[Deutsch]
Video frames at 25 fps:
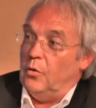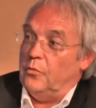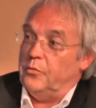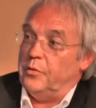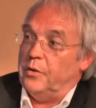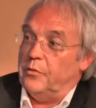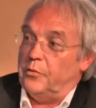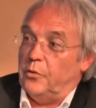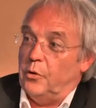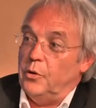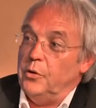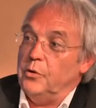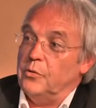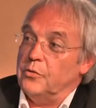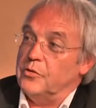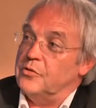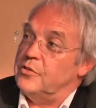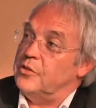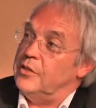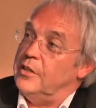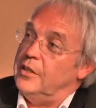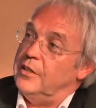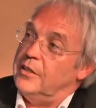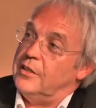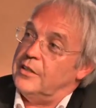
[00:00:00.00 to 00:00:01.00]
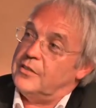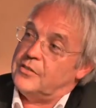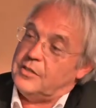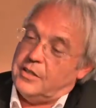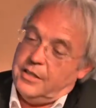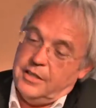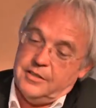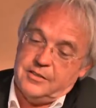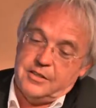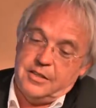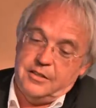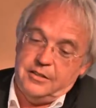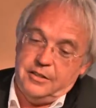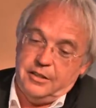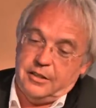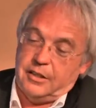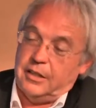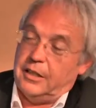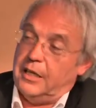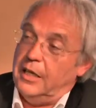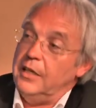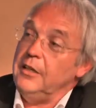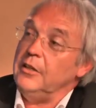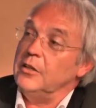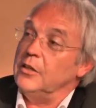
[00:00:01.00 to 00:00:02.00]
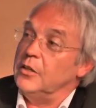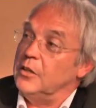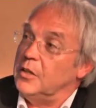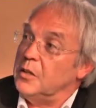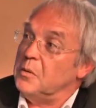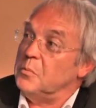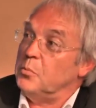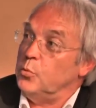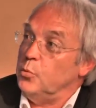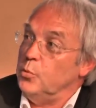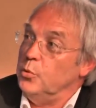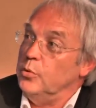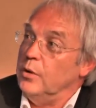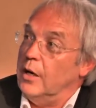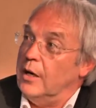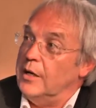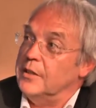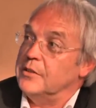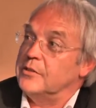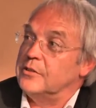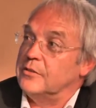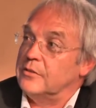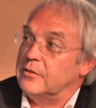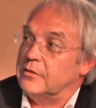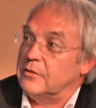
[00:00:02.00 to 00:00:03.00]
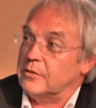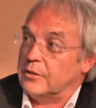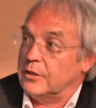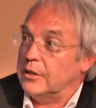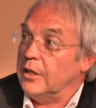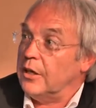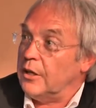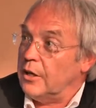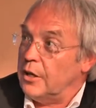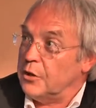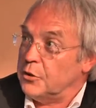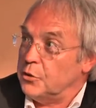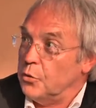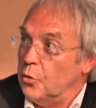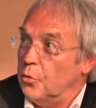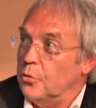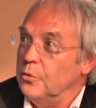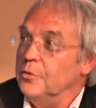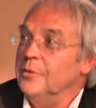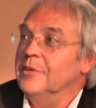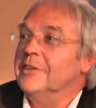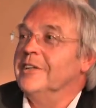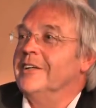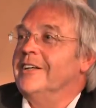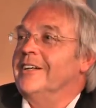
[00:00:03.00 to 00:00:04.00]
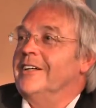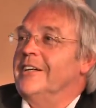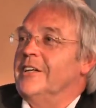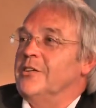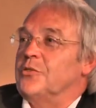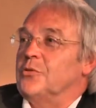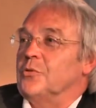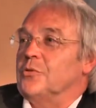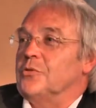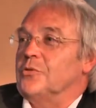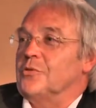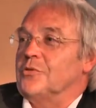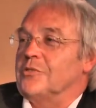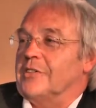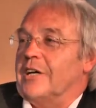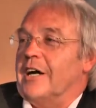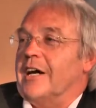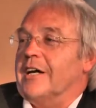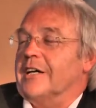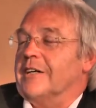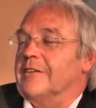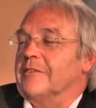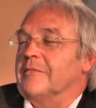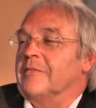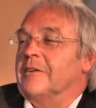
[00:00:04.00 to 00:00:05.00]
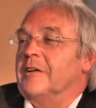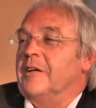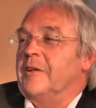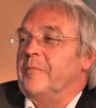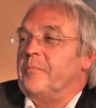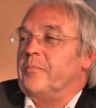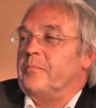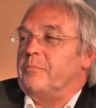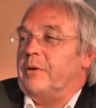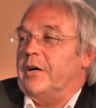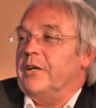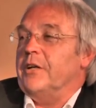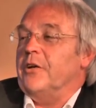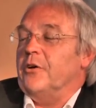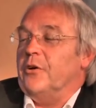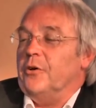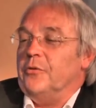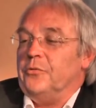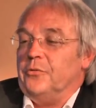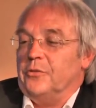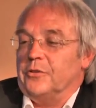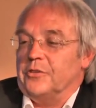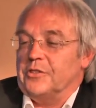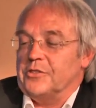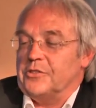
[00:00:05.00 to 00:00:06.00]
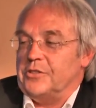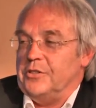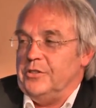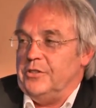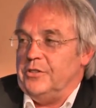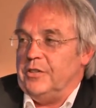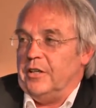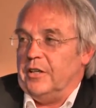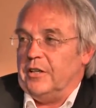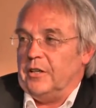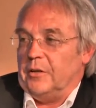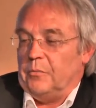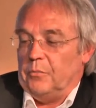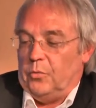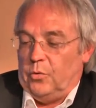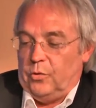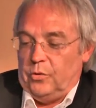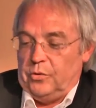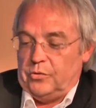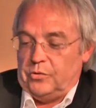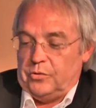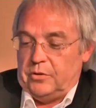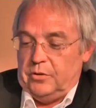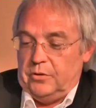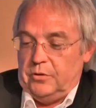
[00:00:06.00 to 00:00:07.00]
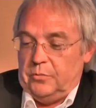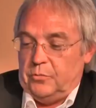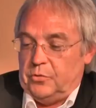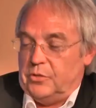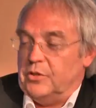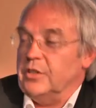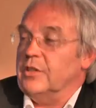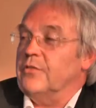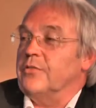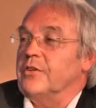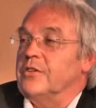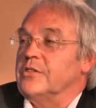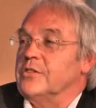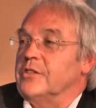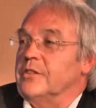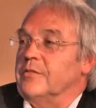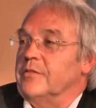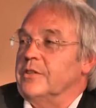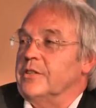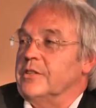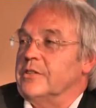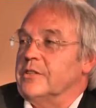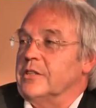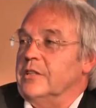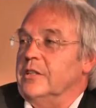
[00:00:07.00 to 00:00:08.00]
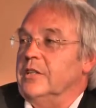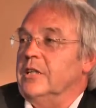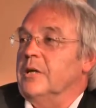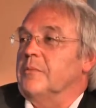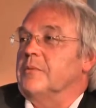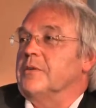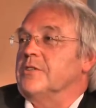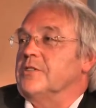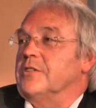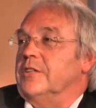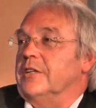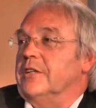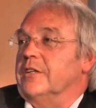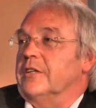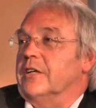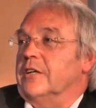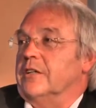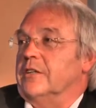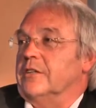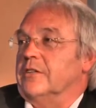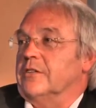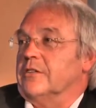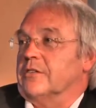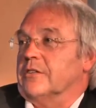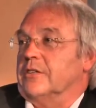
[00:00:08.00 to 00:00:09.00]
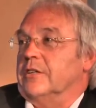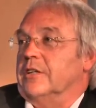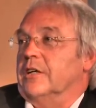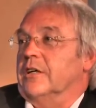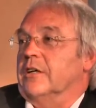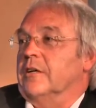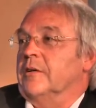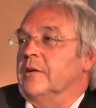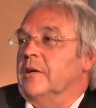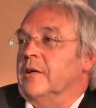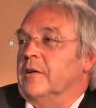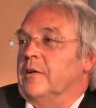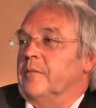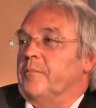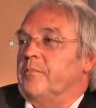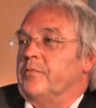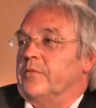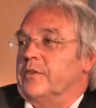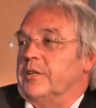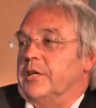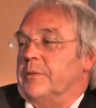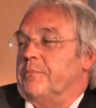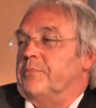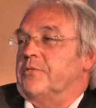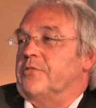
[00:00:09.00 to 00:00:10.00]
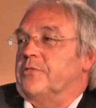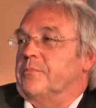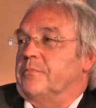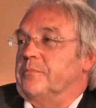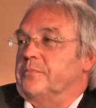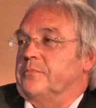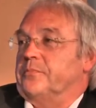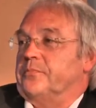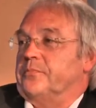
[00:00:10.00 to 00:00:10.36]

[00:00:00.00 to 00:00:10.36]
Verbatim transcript: Und wir freuen uns sehr, dass er sein Dirigentendebüt als Trierer Jung sozusagen bei der Eröffnung des diesjährigen Mosel Musikfestivals in der Basilika in Trier gibt.